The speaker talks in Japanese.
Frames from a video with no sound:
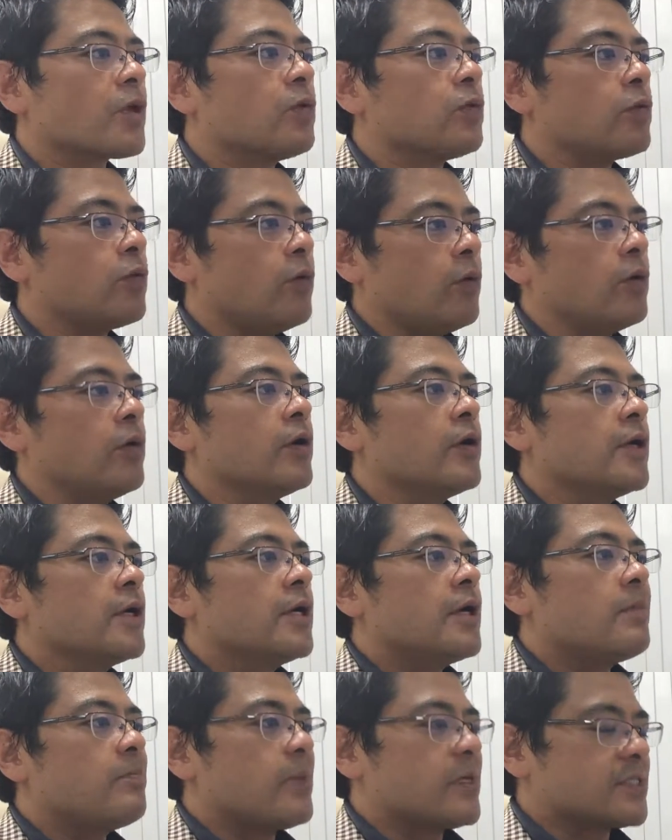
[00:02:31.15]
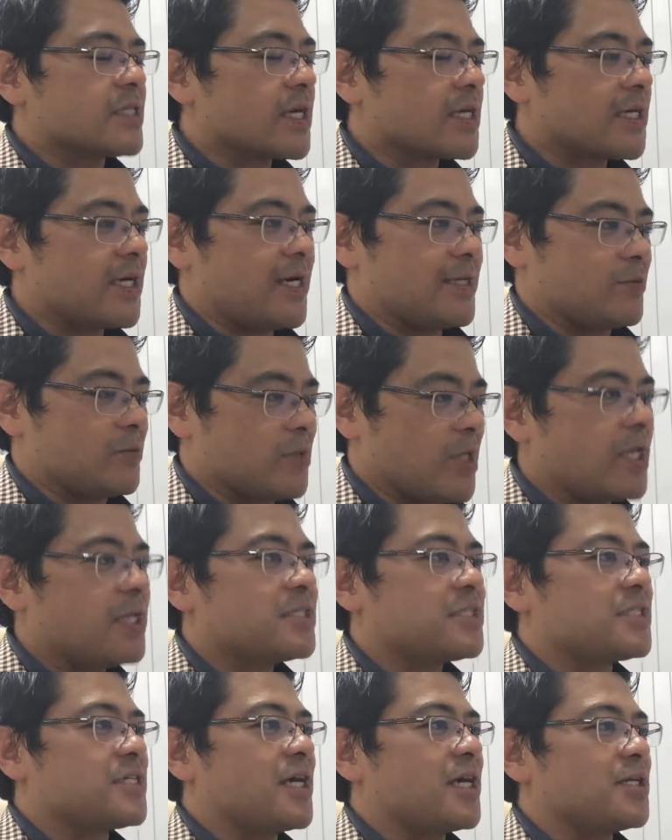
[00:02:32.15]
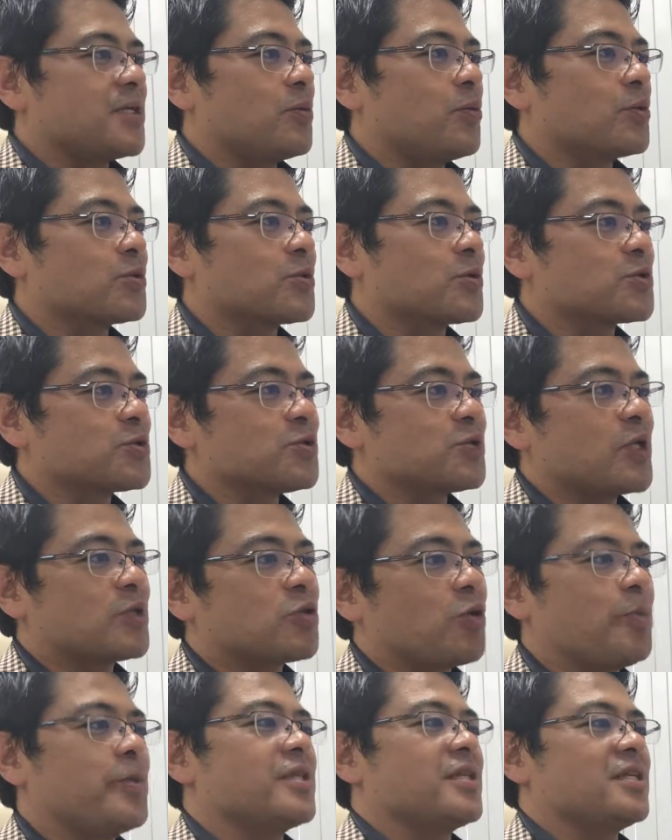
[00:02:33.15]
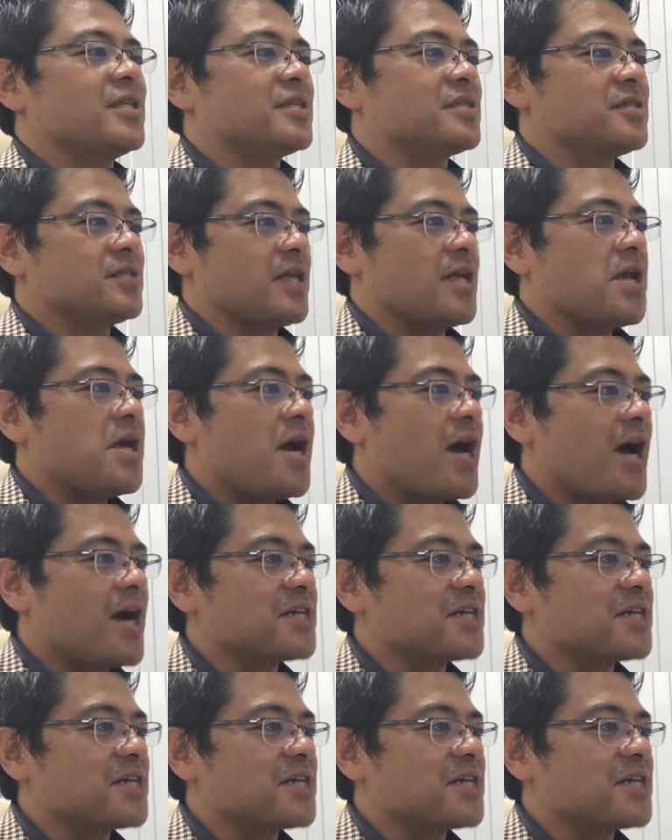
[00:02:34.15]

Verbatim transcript: ここを、まあ、サッカーのね、試合を途中で止めてですね、